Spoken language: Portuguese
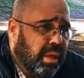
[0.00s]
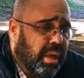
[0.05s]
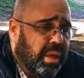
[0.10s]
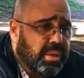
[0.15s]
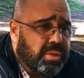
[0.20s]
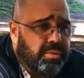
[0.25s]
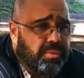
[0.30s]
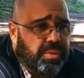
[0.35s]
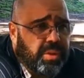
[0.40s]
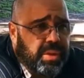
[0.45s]

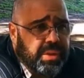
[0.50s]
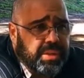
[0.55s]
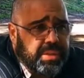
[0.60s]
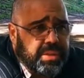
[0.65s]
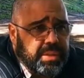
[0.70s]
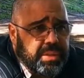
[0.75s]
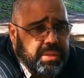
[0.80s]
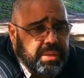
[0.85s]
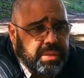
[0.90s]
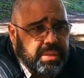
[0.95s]
Às
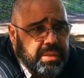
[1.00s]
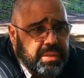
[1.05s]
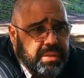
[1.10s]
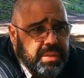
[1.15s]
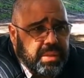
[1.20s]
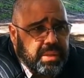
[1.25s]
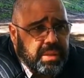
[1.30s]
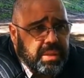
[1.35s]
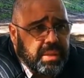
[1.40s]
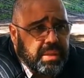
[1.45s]

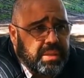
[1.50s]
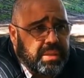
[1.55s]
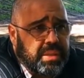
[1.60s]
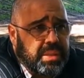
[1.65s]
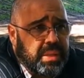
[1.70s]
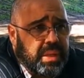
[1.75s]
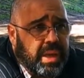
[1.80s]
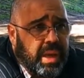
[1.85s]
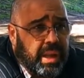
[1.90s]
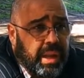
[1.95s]
vezes,
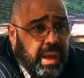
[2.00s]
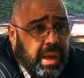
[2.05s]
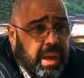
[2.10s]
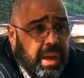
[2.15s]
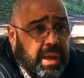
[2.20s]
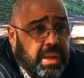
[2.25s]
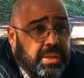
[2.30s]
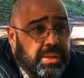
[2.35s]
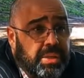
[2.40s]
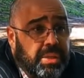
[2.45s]
se
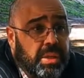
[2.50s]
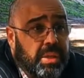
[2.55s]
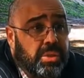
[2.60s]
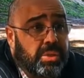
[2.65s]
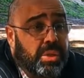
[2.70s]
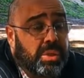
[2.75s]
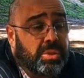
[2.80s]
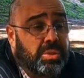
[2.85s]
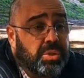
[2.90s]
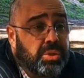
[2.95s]
calar, ser
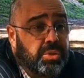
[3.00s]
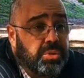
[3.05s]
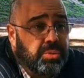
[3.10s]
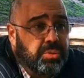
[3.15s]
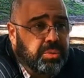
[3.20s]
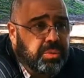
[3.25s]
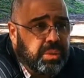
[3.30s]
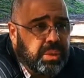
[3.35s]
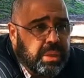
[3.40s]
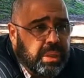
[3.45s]

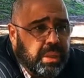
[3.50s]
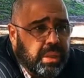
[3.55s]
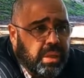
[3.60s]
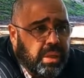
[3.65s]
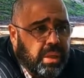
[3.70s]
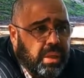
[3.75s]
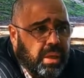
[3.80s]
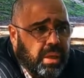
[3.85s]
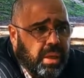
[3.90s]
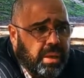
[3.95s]
gentil,
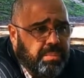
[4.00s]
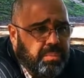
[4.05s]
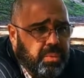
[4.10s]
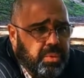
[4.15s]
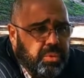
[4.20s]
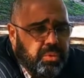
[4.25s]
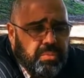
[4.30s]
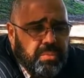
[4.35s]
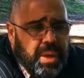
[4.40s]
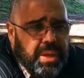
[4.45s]
é
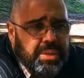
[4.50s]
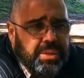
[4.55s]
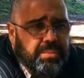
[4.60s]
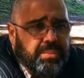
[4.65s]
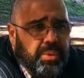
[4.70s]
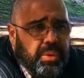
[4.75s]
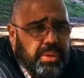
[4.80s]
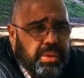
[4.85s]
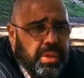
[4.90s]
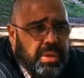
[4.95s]
muito mais
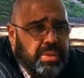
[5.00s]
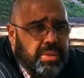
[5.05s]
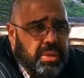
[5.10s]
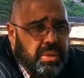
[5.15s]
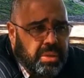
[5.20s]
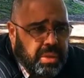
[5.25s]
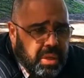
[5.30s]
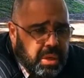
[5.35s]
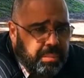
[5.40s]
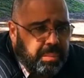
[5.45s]
importante
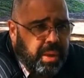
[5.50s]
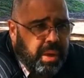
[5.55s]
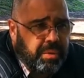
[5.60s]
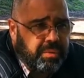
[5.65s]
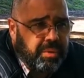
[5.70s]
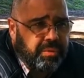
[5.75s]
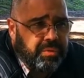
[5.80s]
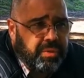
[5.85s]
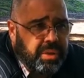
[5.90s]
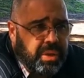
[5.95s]
que ter a
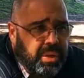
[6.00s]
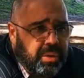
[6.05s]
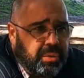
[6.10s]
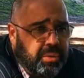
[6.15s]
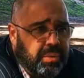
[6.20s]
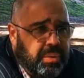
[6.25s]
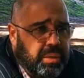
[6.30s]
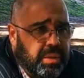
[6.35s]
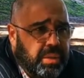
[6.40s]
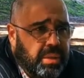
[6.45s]
palavra final.
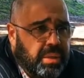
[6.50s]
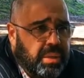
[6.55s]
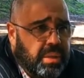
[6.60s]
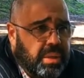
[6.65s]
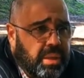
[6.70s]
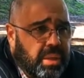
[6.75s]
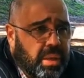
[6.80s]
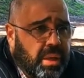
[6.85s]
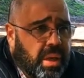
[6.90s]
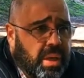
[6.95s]

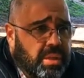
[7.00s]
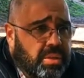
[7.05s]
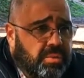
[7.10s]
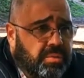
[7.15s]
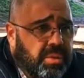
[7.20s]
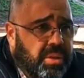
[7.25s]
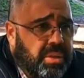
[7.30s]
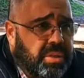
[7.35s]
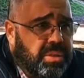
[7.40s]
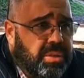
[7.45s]
Às
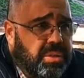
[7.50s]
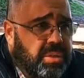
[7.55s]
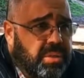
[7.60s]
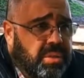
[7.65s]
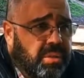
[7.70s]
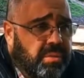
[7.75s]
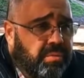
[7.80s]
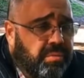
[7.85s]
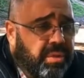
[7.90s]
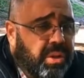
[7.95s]

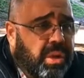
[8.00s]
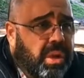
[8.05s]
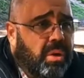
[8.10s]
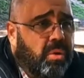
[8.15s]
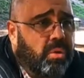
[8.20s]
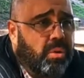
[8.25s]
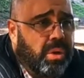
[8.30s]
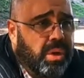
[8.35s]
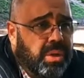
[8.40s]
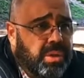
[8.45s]
vezes, ver a
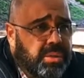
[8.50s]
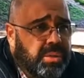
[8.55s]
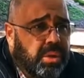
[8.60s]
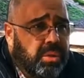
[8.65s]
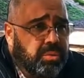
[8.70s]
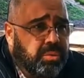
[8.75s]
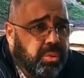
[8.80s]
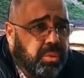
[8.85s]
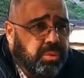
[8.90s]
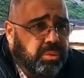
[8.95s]
arrogância
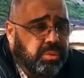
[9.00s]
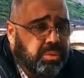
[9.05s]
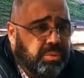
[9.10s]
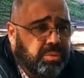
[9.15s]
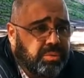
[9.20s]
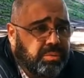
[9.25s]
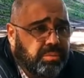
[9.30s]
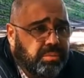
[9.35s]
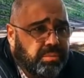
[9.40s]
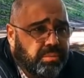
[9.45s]
do
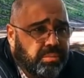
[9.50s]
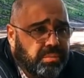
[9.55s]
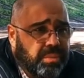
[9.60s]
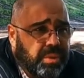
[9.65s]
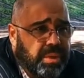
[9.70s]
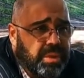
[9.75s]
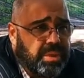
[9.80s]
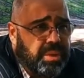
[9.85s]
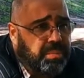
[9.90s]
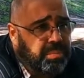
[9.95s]
outro
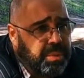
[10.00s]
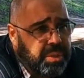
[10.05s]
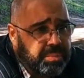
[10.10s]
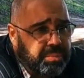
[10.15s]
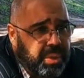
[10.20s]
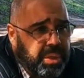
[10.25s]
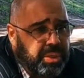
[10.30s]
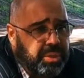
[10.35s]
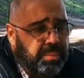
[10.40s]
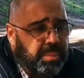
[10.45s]
e
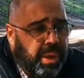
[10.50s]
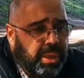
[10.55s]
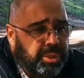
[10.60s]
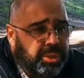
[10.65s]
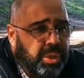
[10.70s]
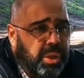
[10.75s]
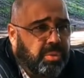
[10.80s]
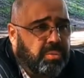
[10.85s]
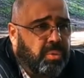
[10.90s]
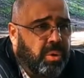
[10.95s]
simplesmente
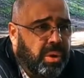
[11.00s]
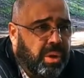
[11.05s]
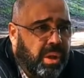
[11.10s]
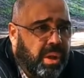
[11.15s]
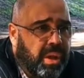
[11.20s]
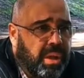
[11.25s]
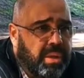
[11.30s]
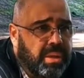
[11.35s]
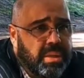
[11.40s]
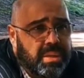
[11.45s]
baixar o
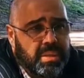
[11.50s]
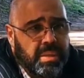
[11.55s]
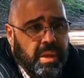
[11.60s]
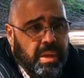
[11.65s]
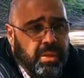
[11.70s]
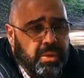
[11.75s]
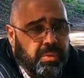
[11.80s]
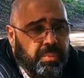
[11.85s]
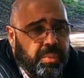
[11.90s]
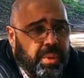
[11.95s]
olhar e
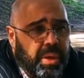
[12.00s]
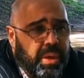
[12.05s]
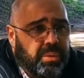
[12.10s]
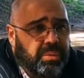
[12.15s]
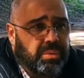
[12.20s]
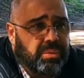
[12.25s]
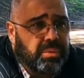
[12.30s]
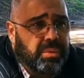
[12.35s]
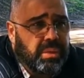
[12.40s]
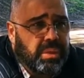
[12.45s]
sair de
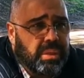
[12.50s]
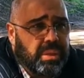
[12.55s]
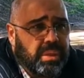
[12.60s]
perto